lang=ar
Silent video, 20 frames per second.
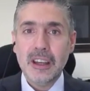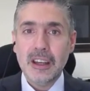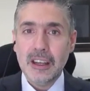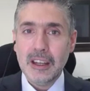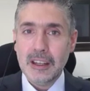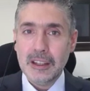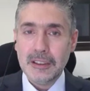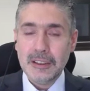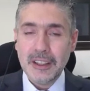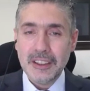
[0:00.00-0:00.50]

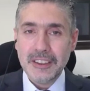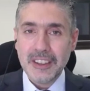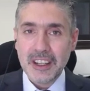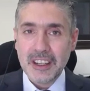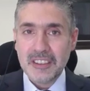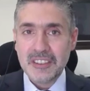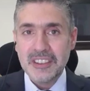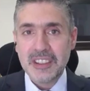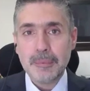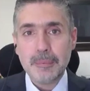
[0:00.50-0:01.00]

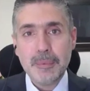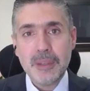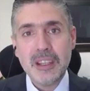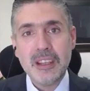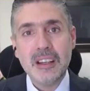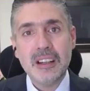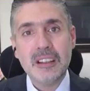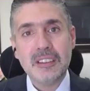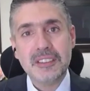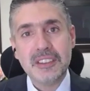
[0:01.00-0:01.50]
نقدر
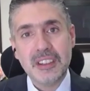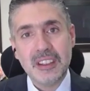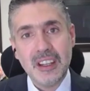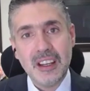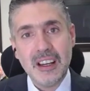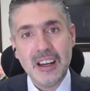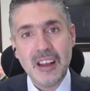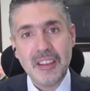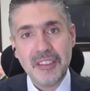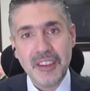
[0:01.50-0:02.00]
نسميها
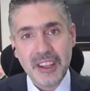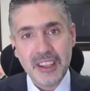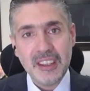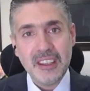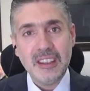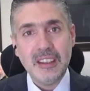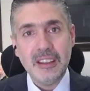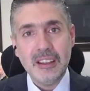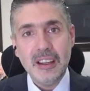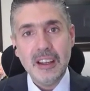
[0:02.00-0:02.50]
صناعه
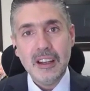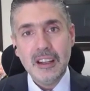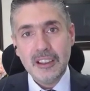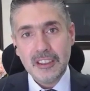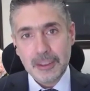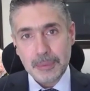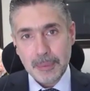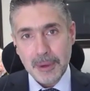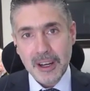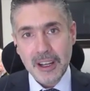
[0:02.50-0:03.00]
ذكيه
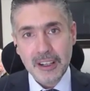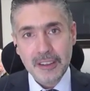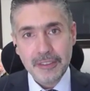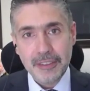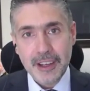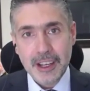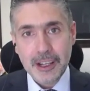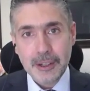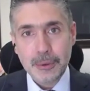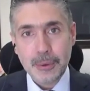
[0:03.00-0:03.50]
سمارت
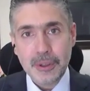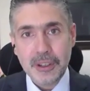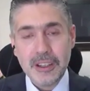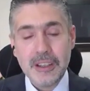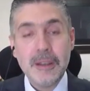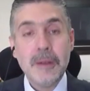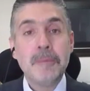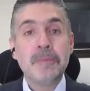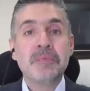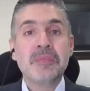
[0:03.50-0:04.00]

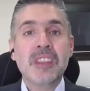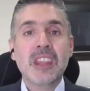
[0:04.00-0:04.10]
فاكتوري